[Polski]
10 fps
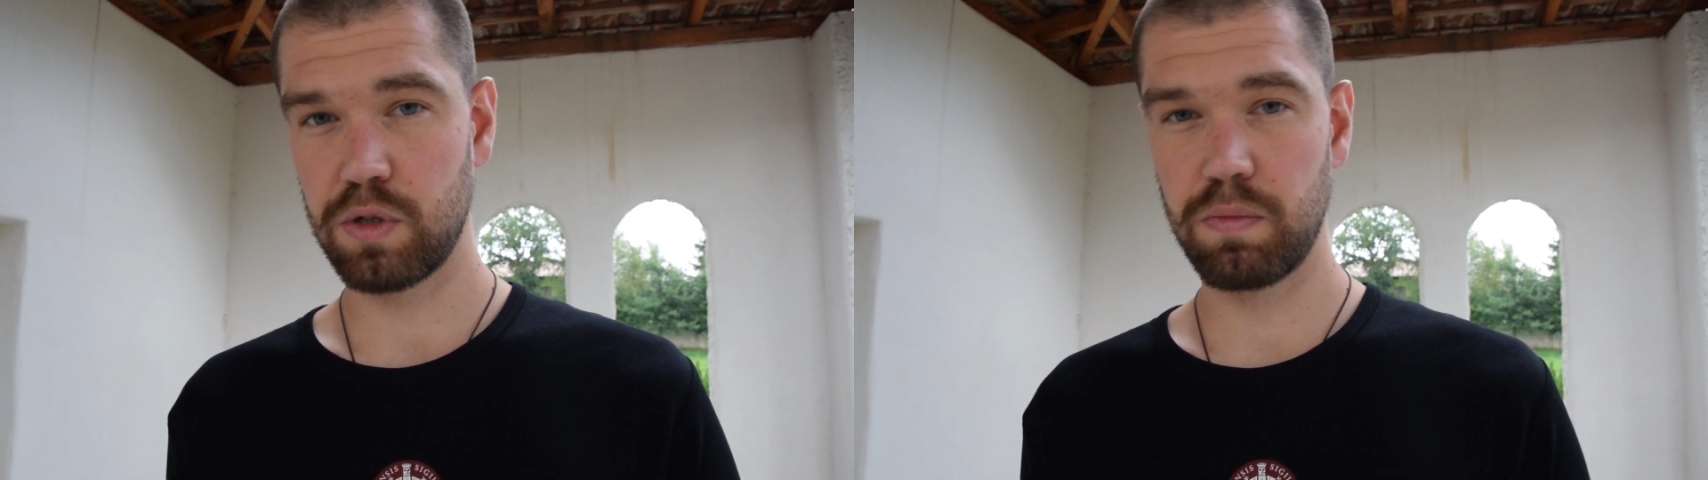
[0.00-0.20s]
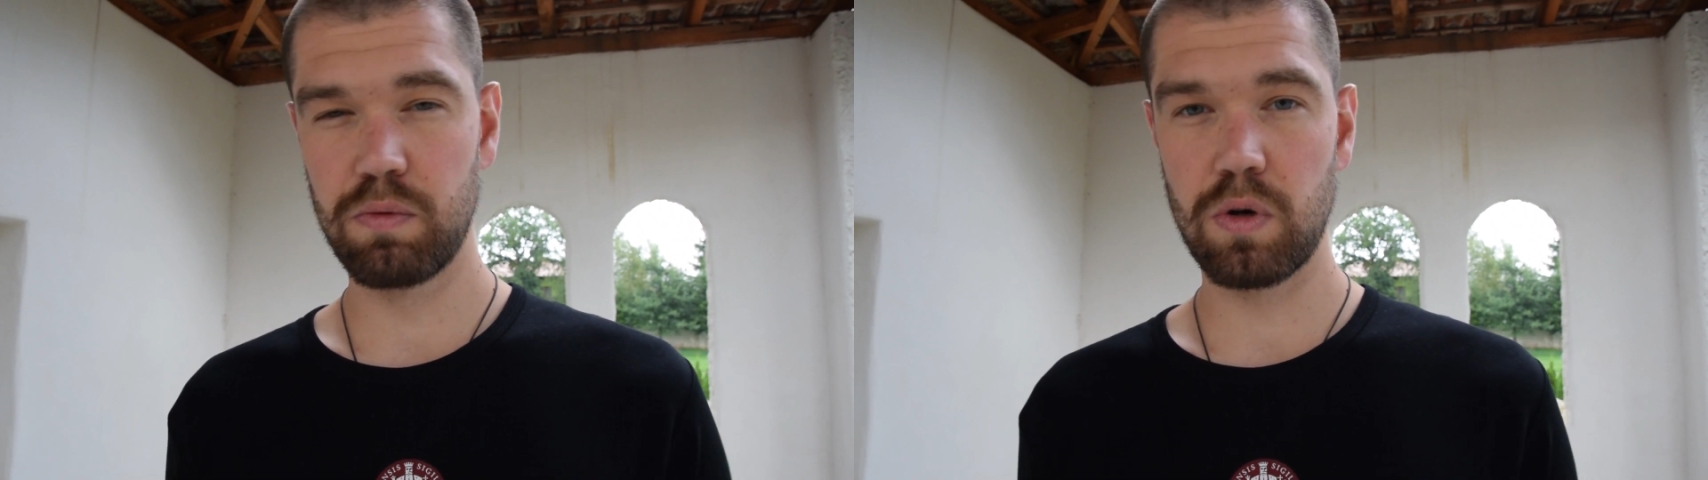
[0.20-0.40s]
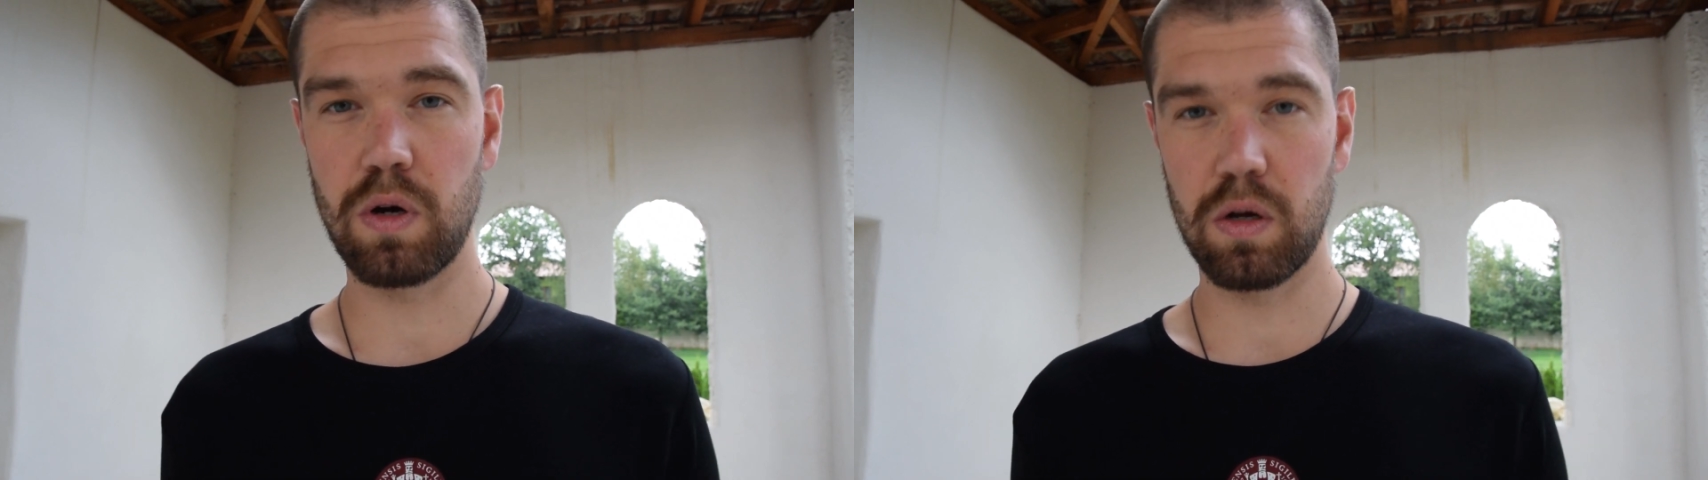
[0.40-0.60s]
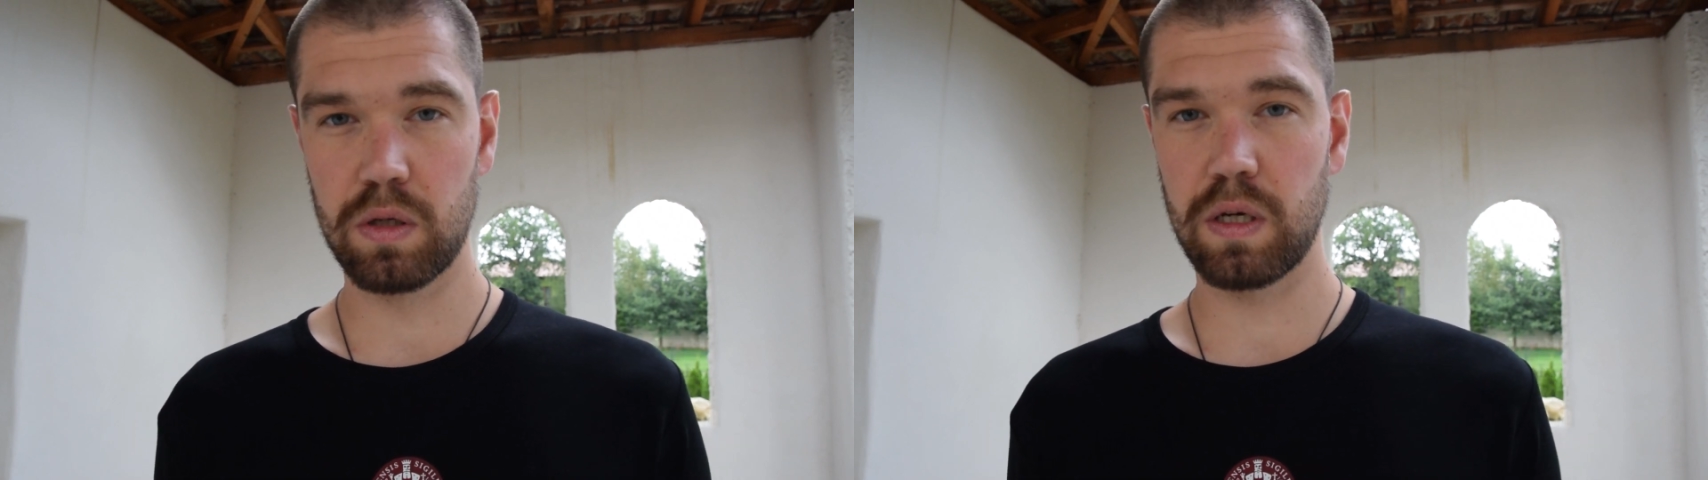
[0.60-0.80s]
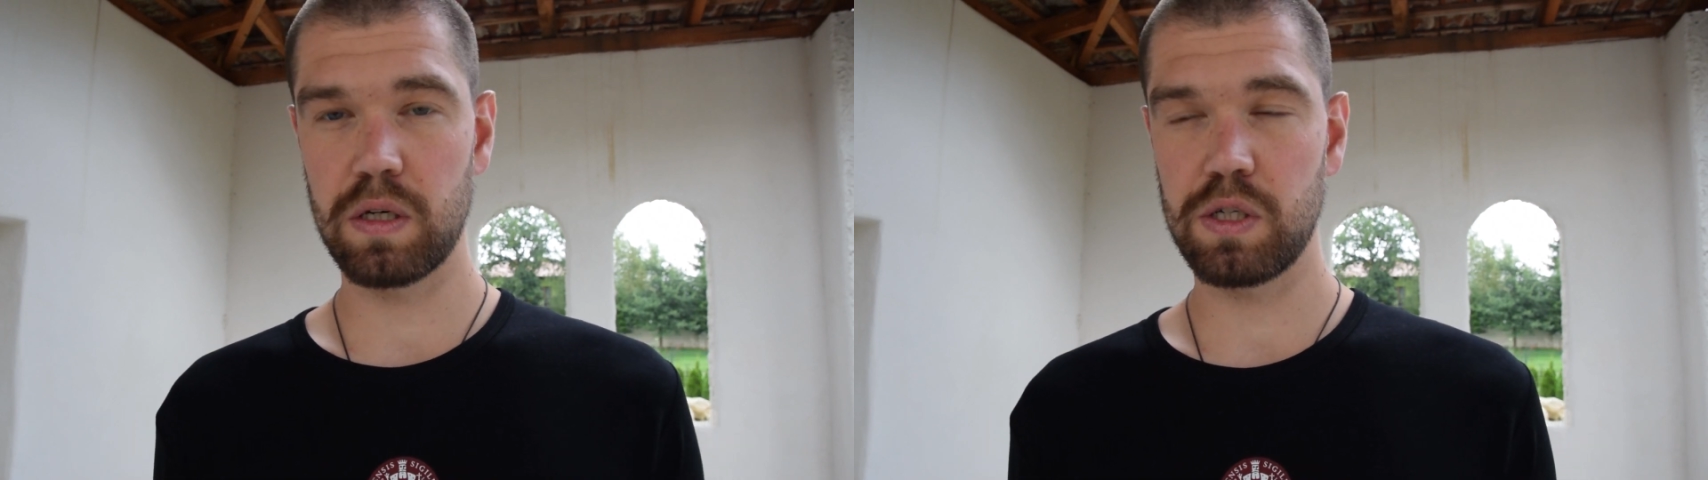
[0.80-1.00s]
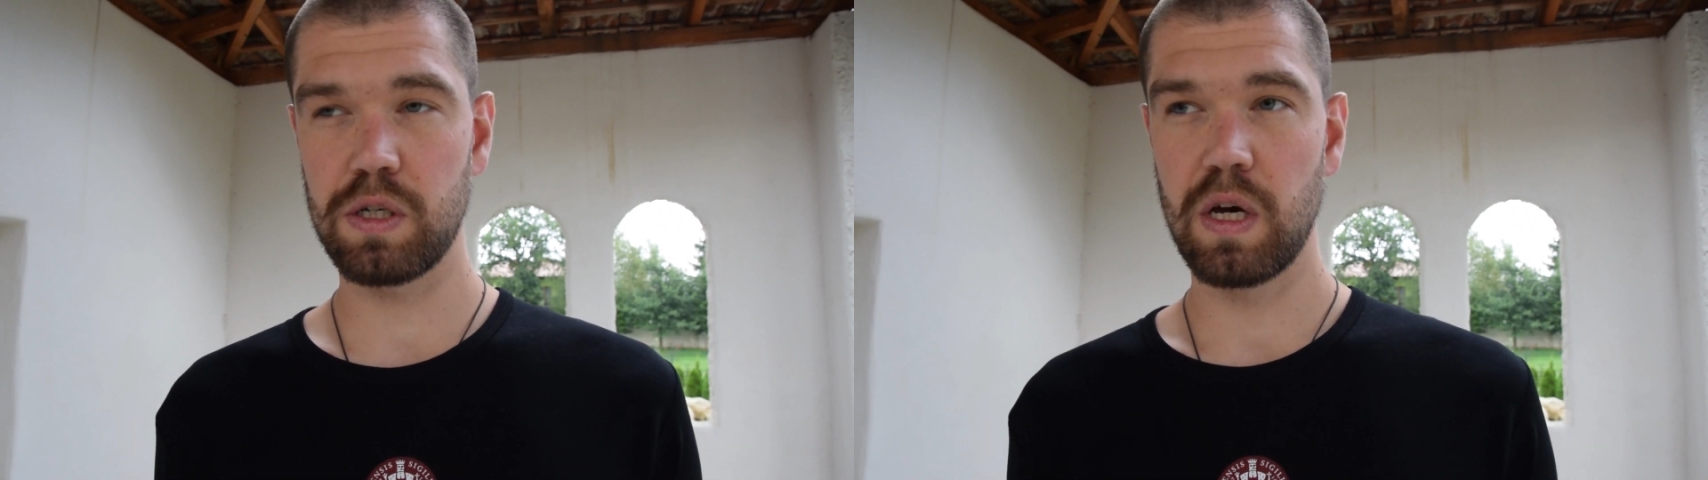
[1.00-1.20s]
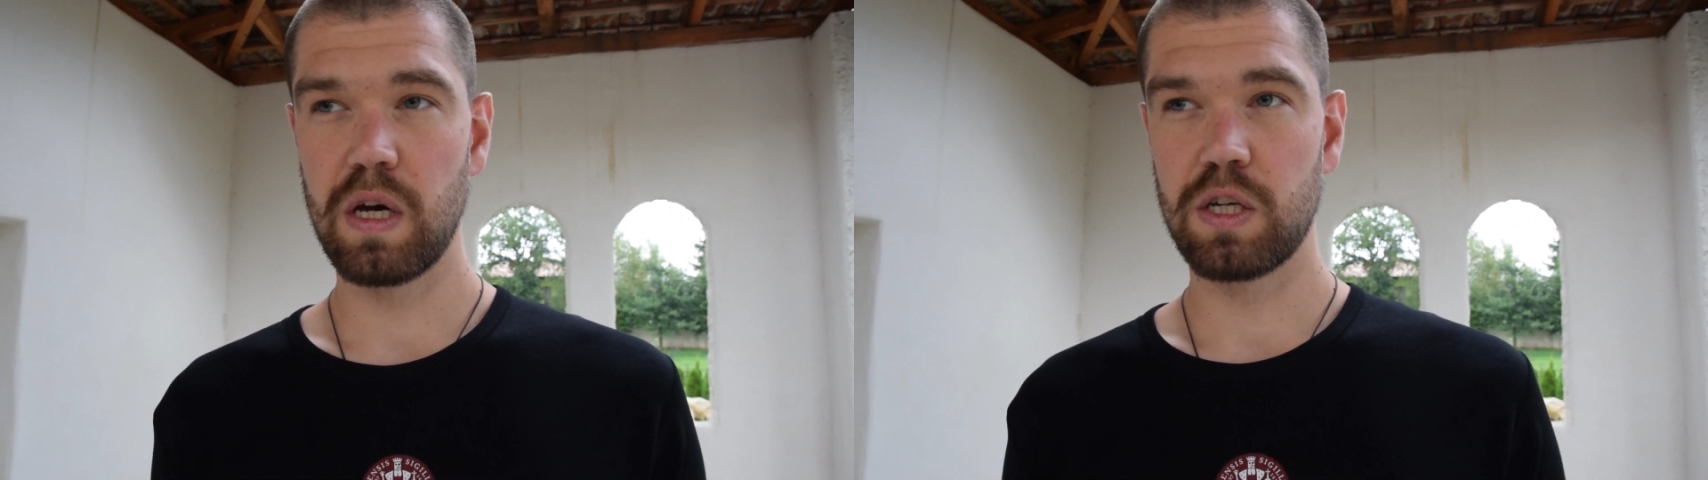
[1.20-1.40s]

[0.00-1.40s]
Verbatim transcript: żeby mógł odkryć,